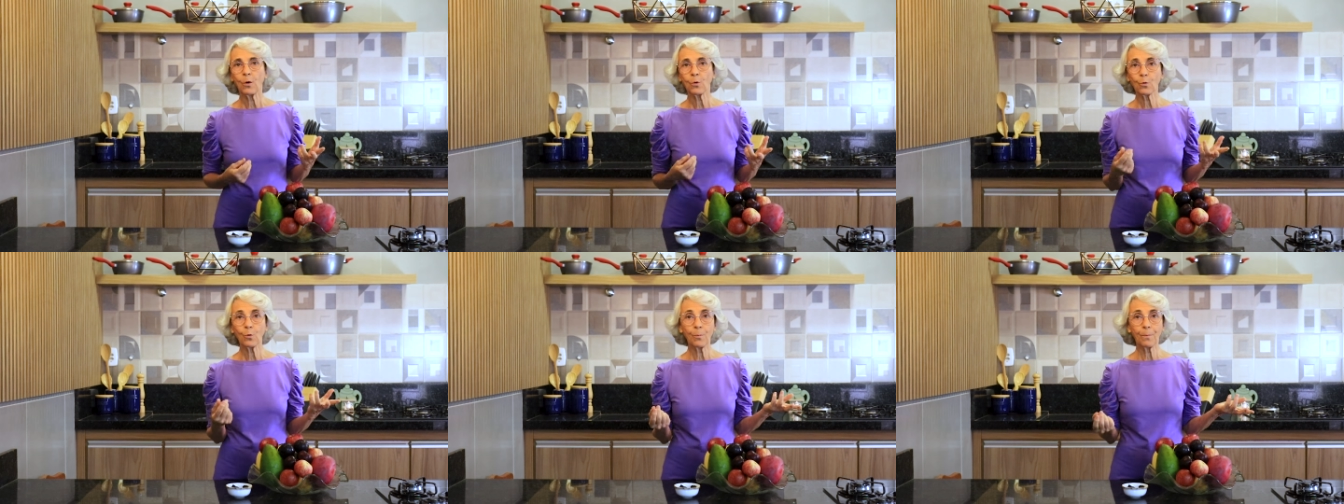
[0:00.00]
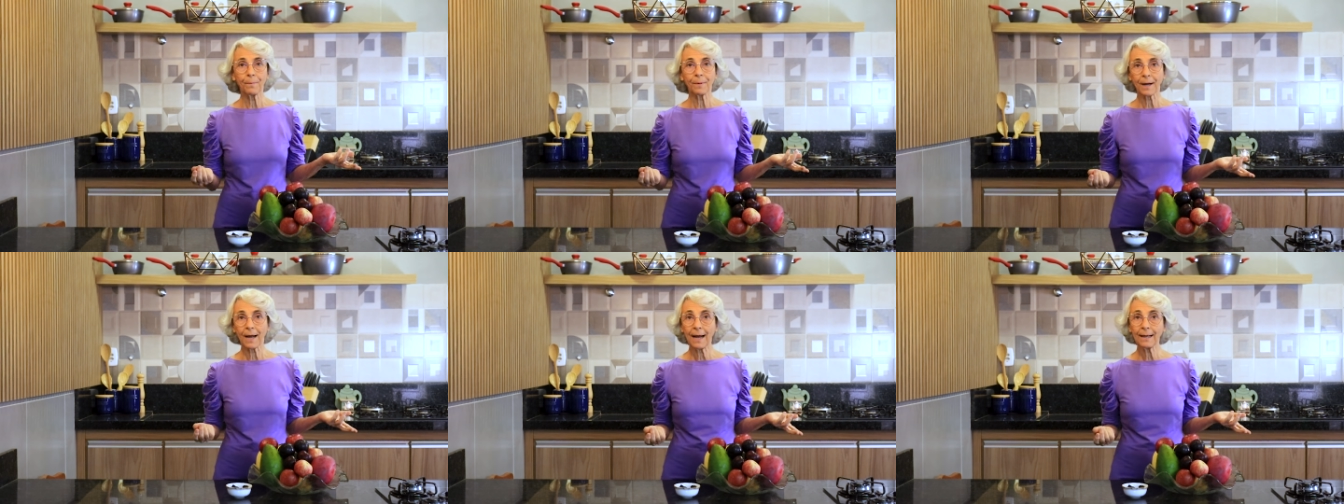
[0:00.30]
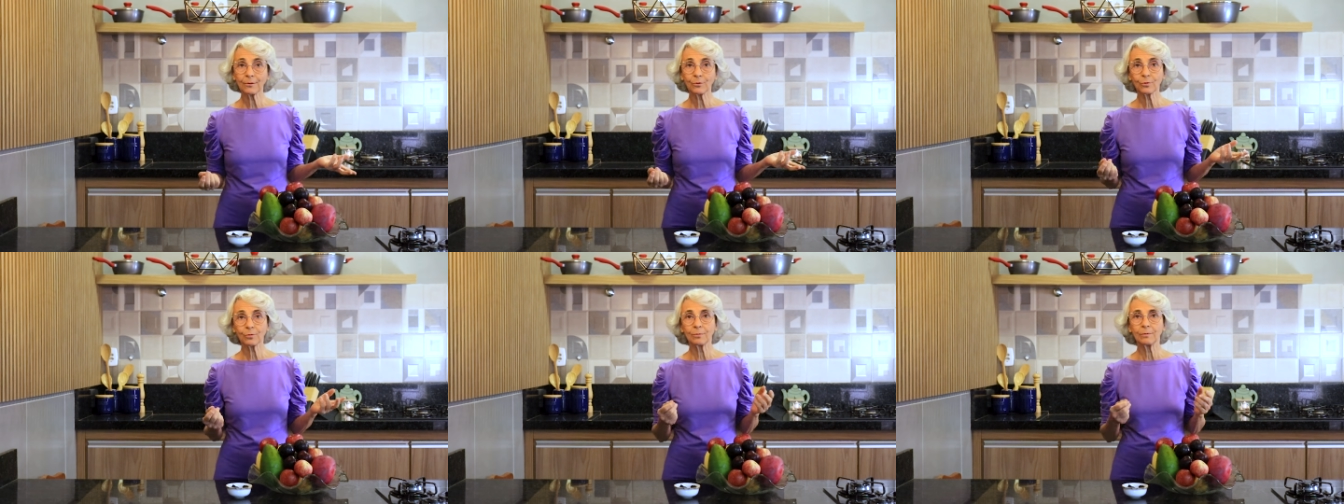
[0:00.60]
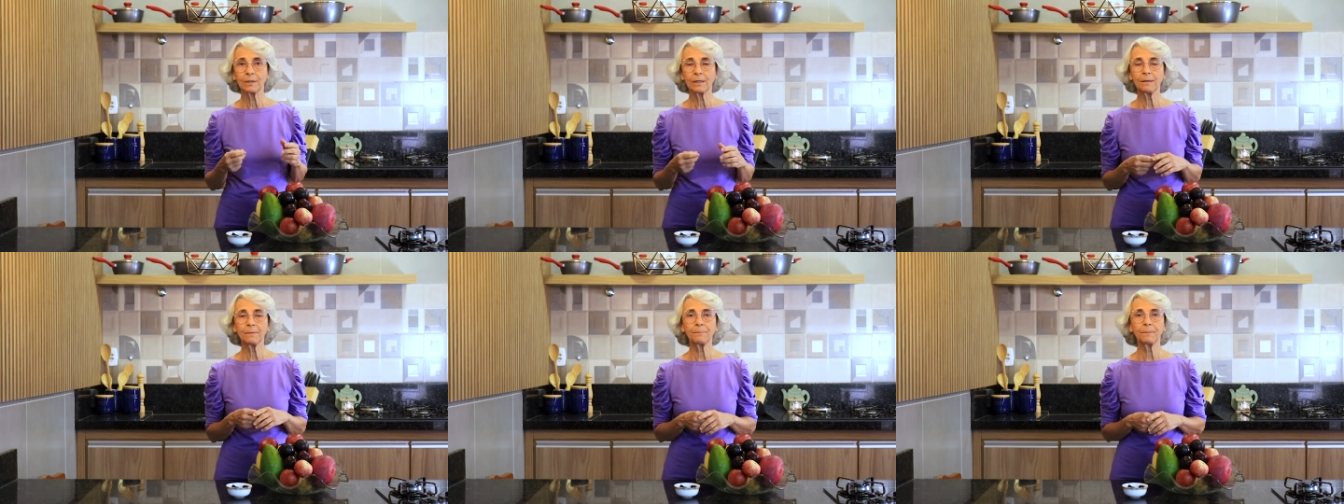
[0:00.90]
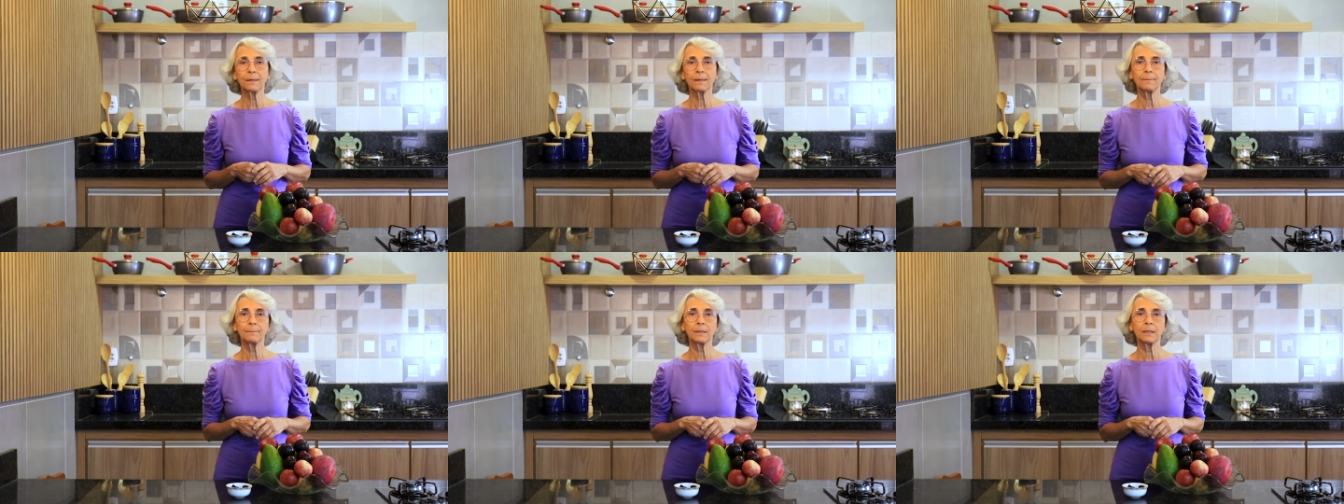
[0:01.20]
algum prato, né,
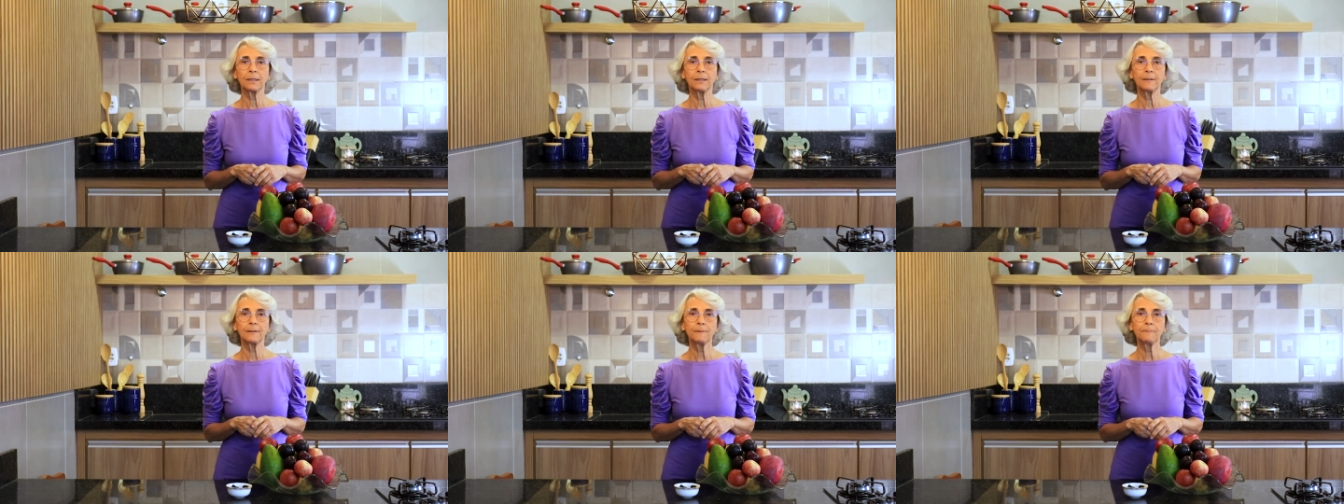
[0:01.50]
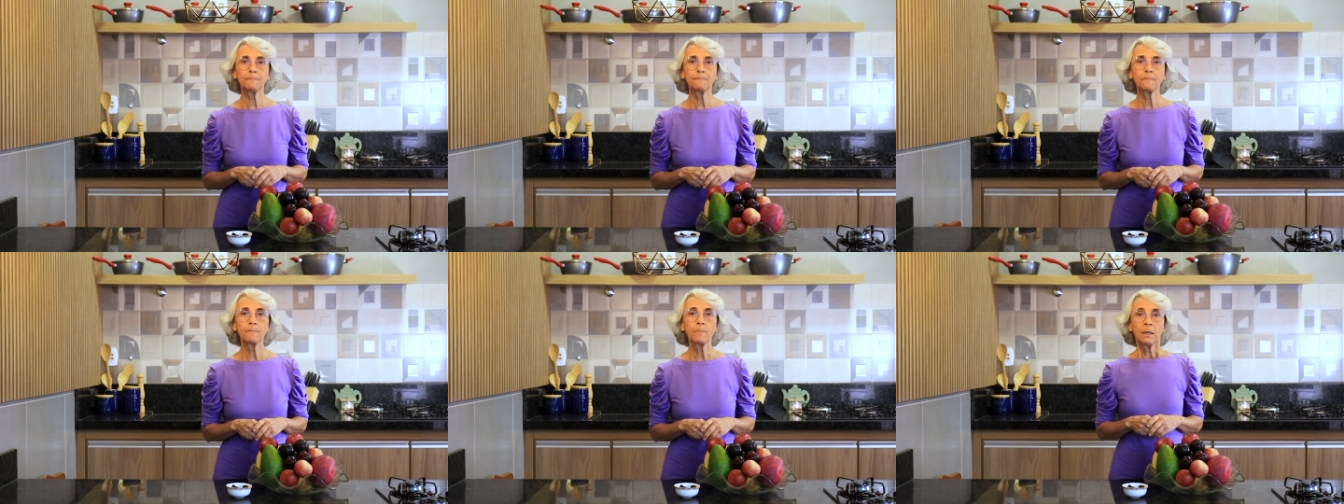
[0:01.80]
pela manhã.